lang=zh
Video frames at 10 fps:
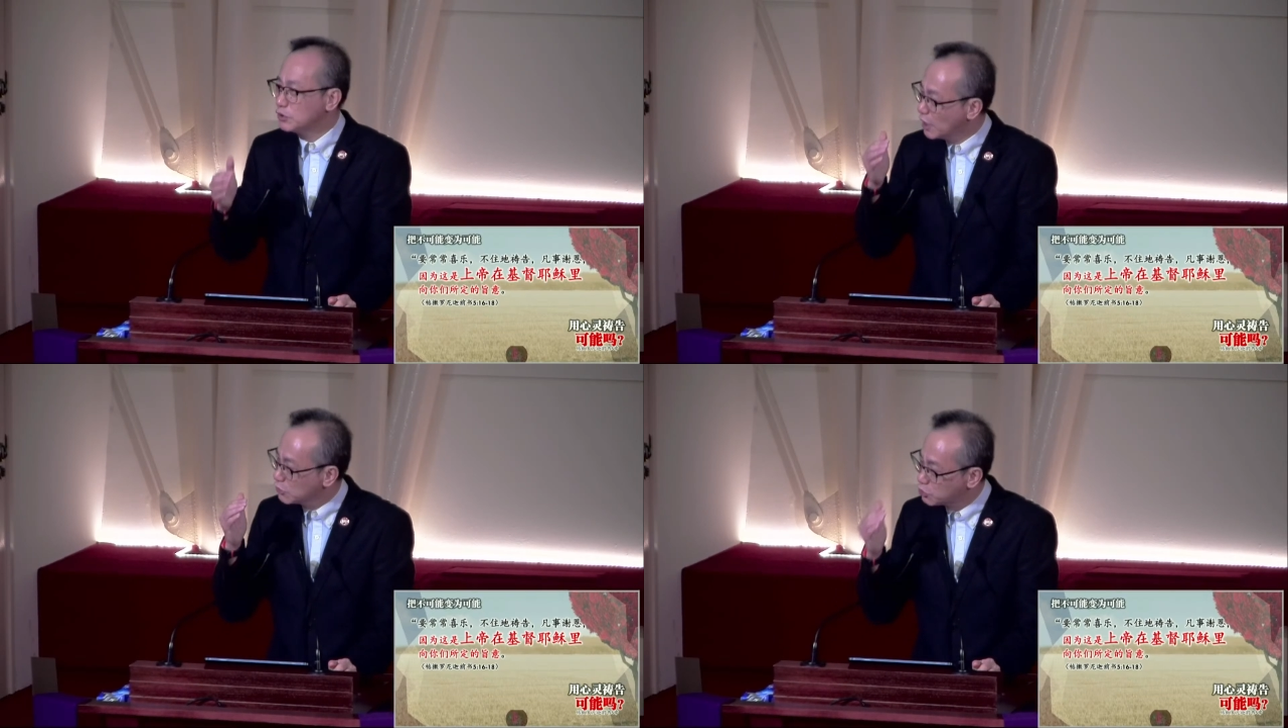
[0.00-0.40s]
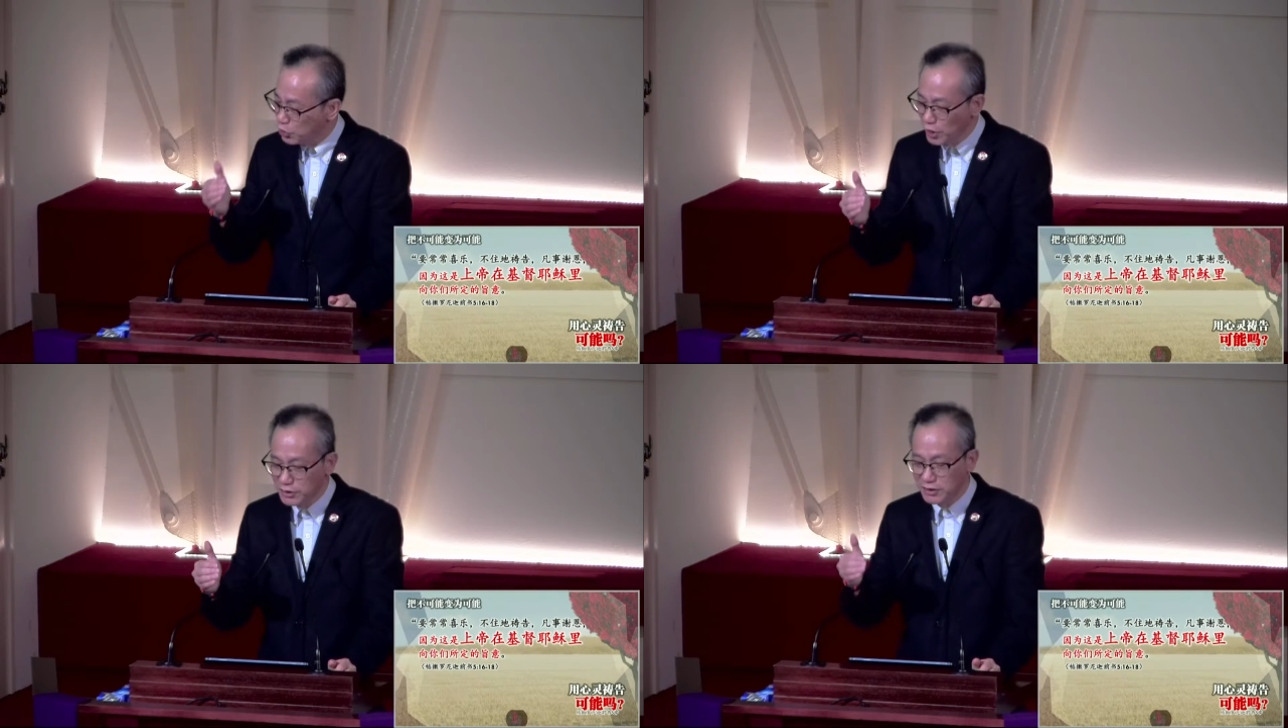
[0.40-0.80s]
就是要
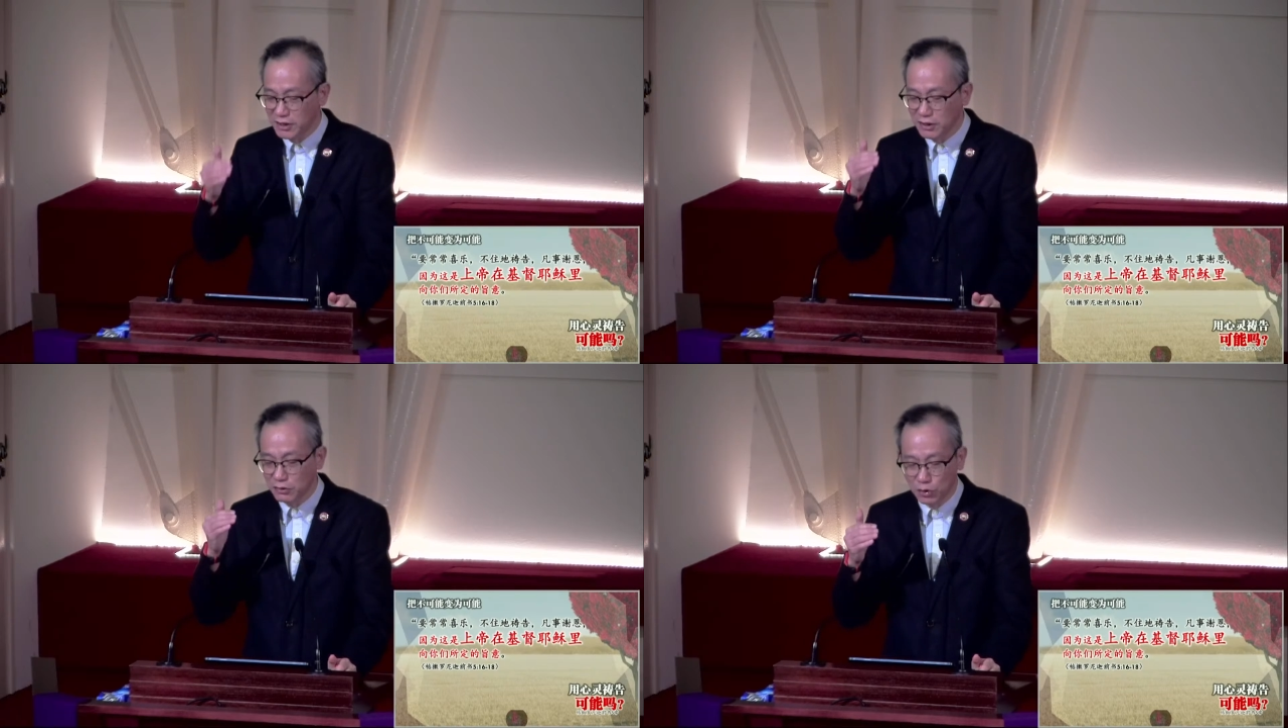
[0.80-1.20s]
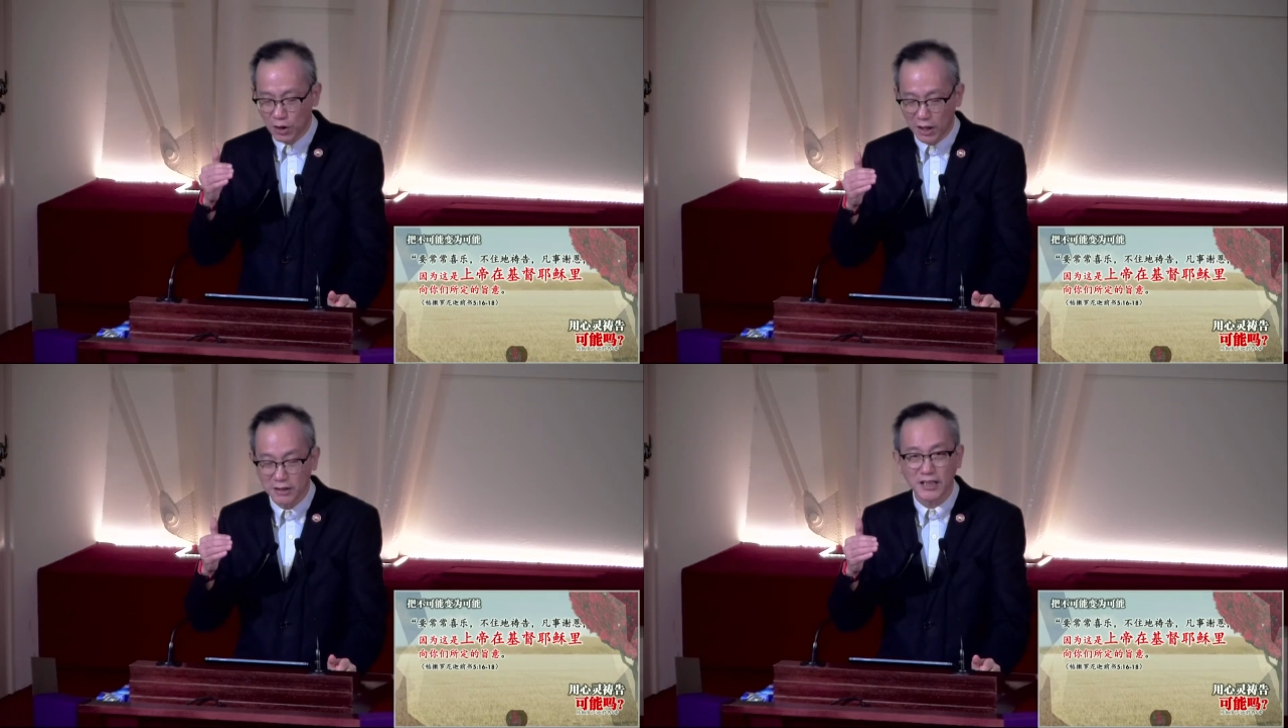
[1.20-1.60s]
学习
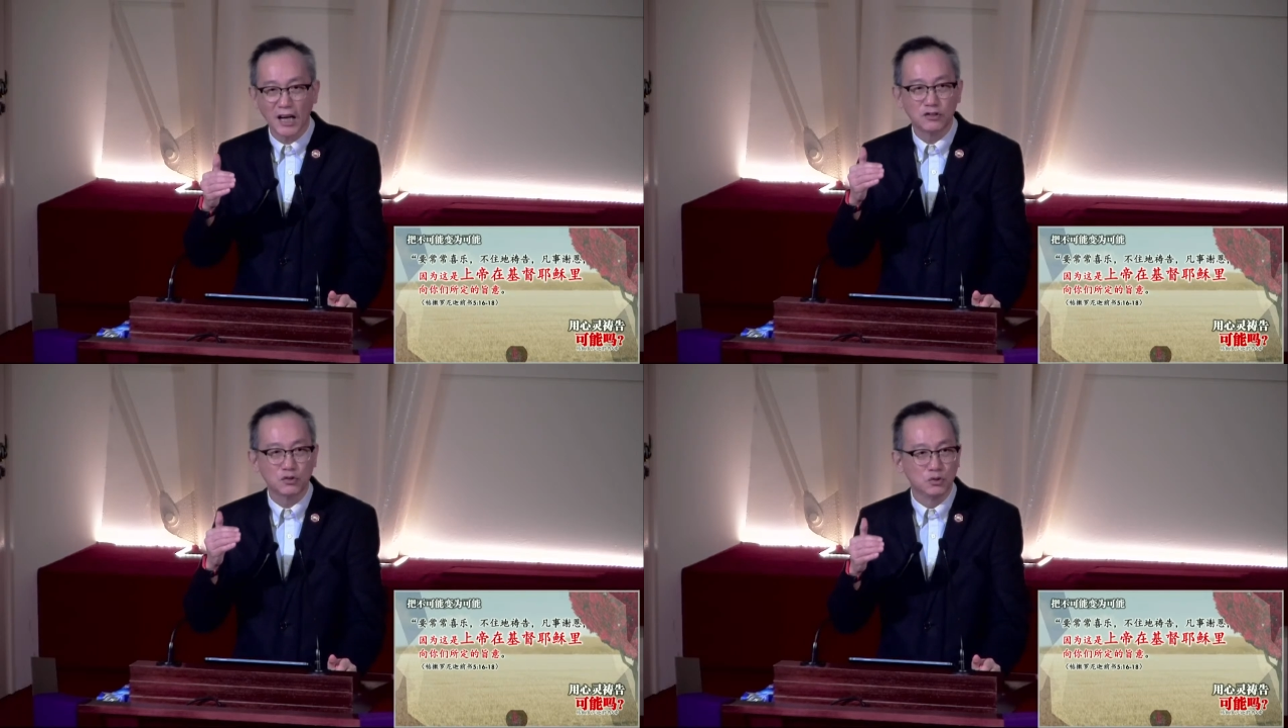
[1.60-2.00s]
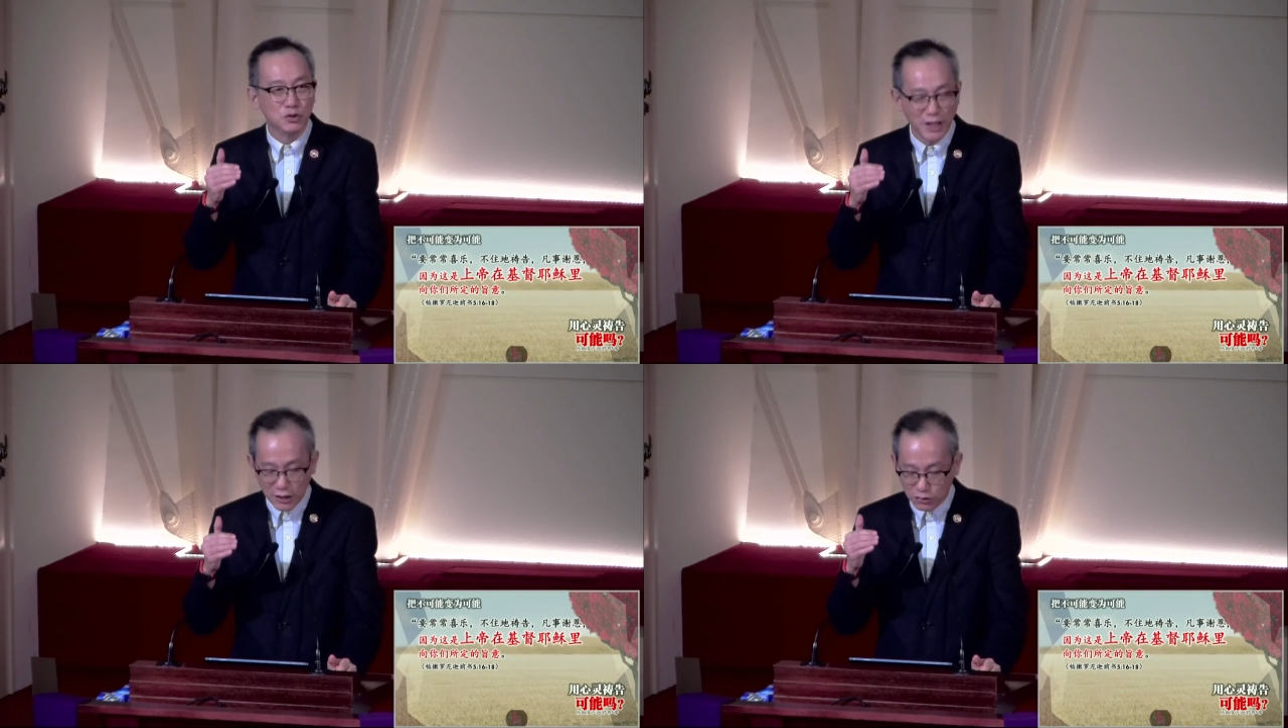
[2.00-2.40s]
如何在
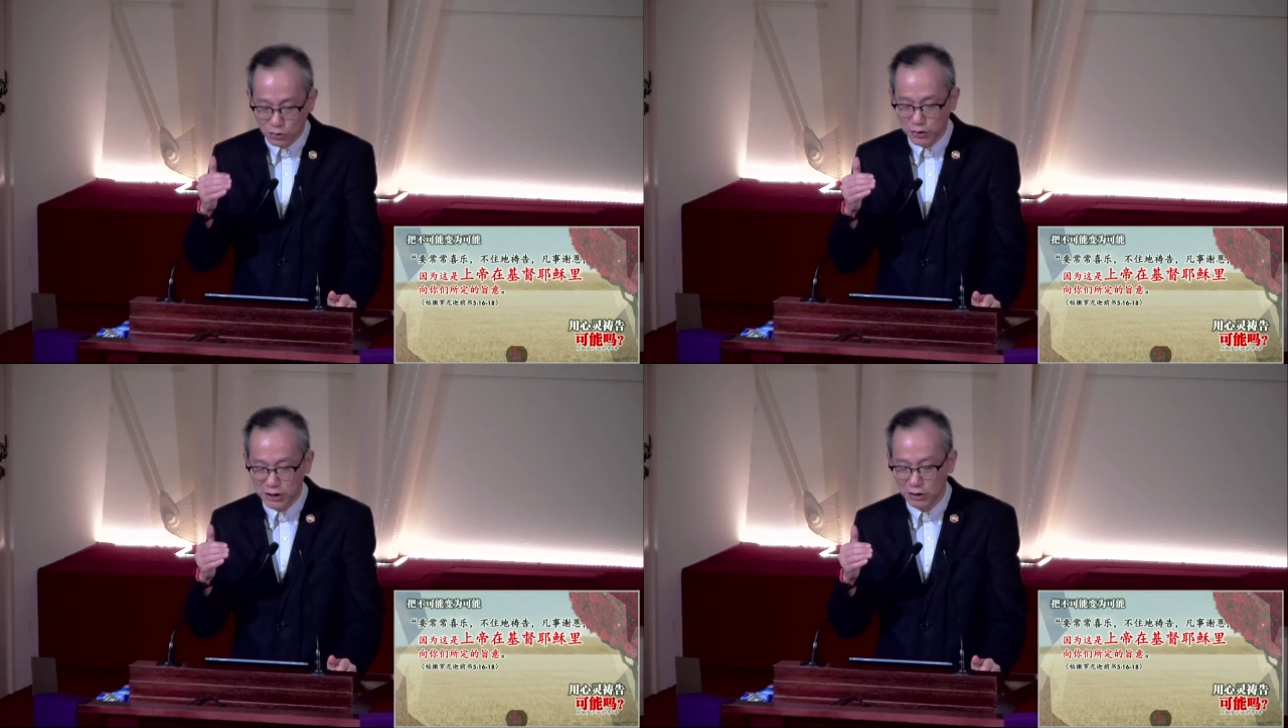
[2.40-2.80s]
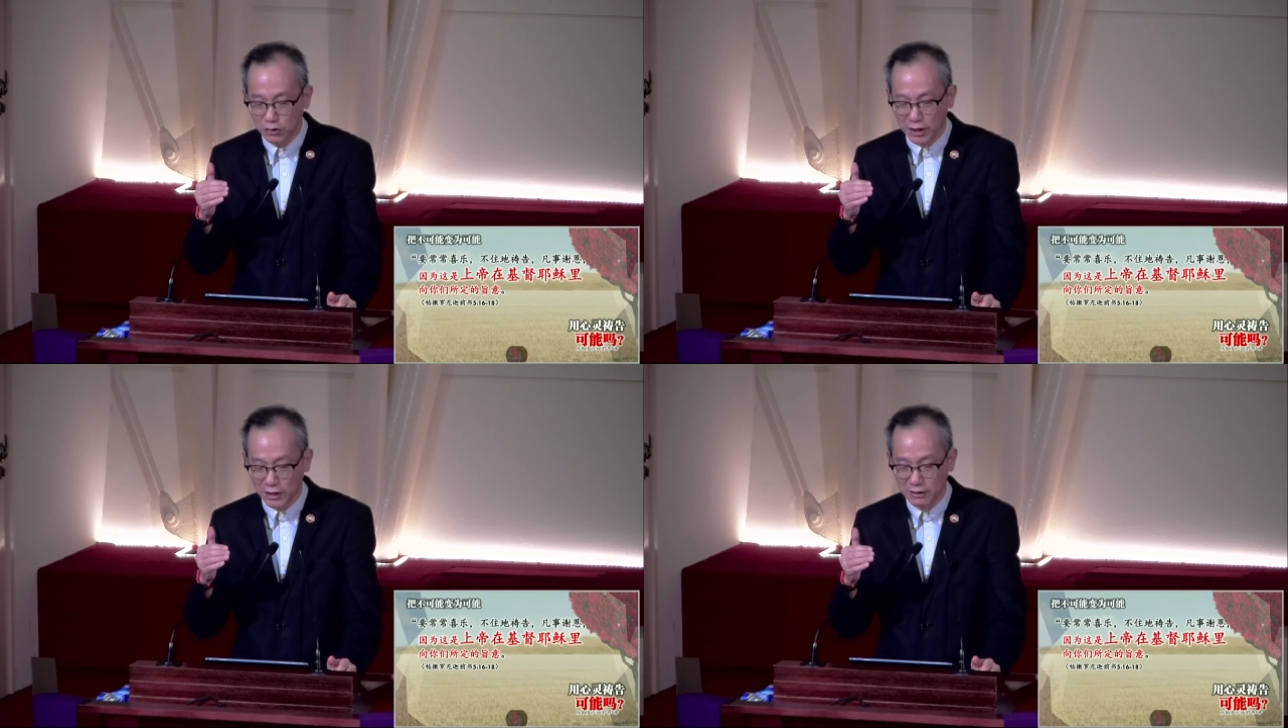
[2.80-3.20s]
主耶稣
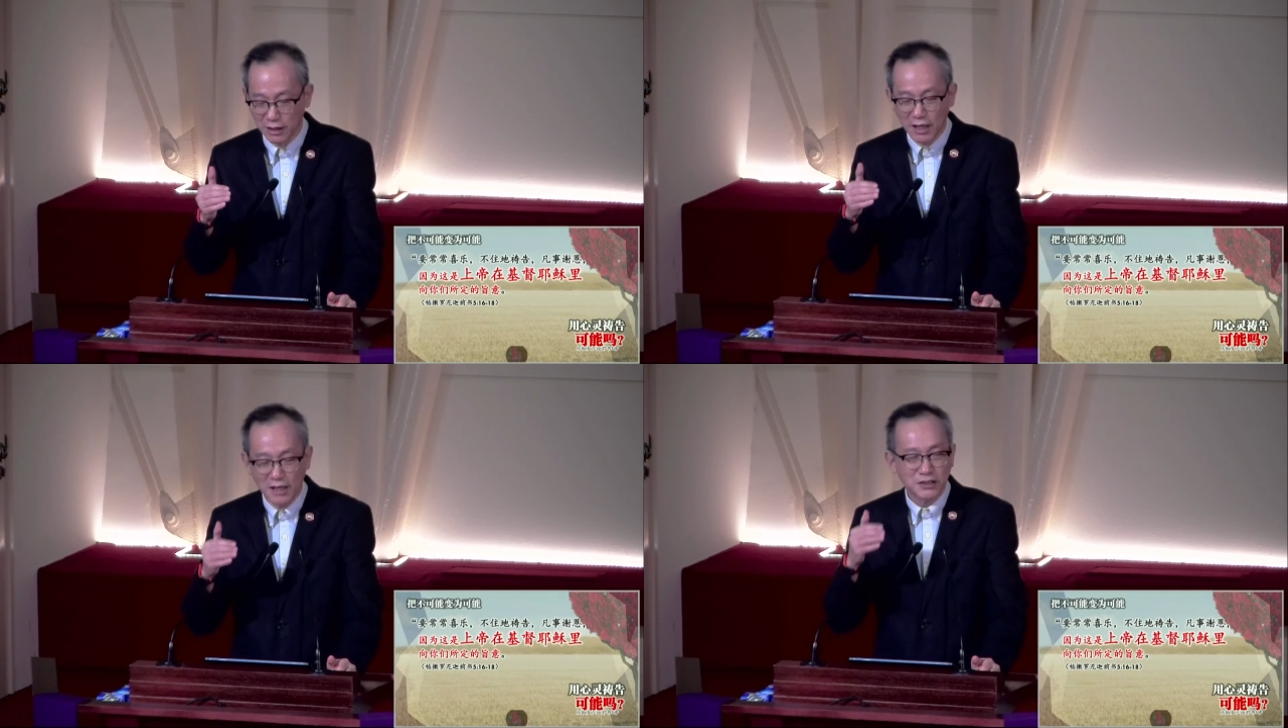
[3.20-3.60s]
基督里